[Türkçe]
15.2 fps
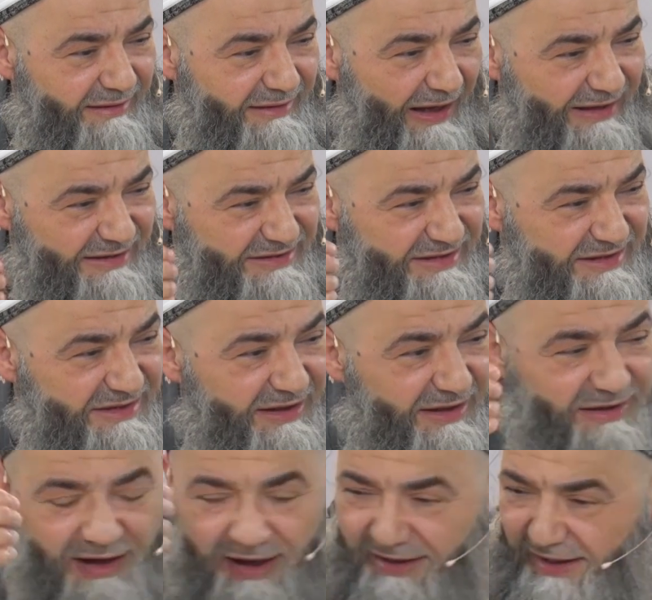yani sizin
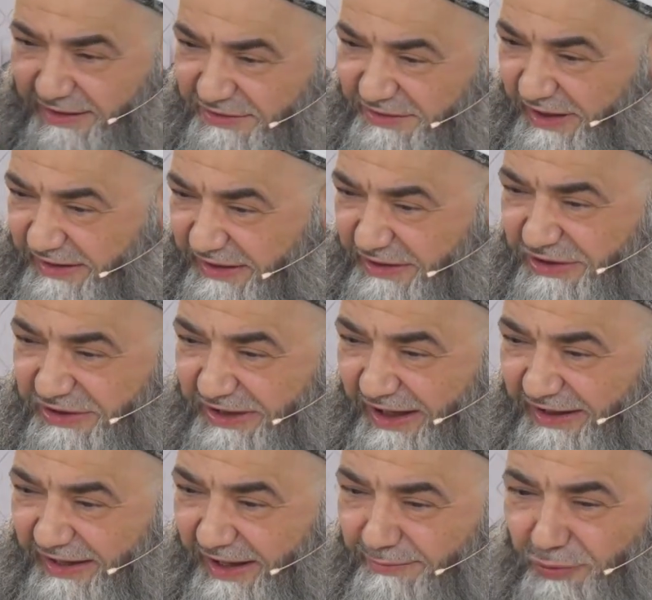aranızdaki
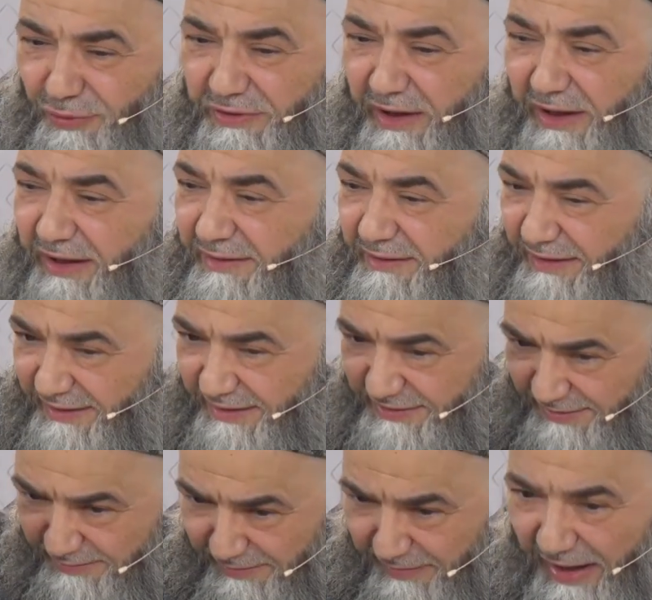işlerden burada
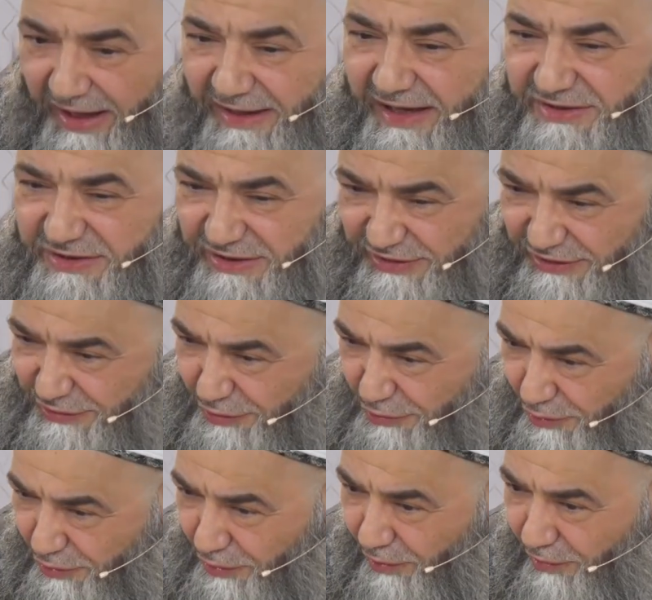manen sıkıntı
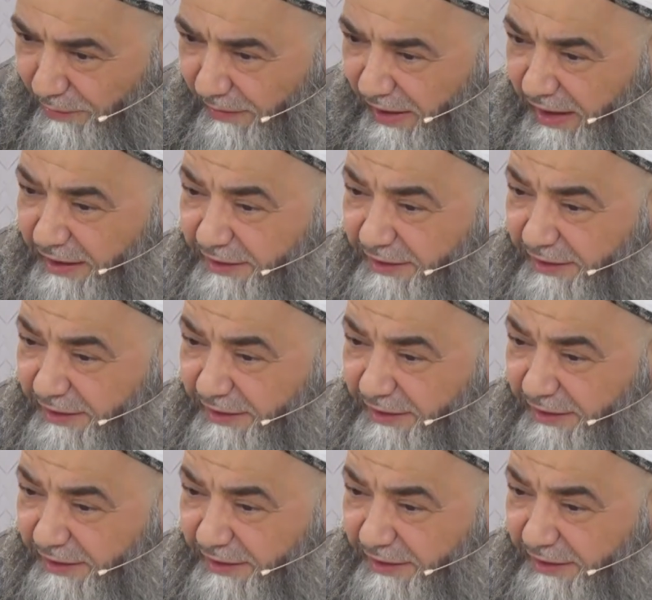duyuyorum.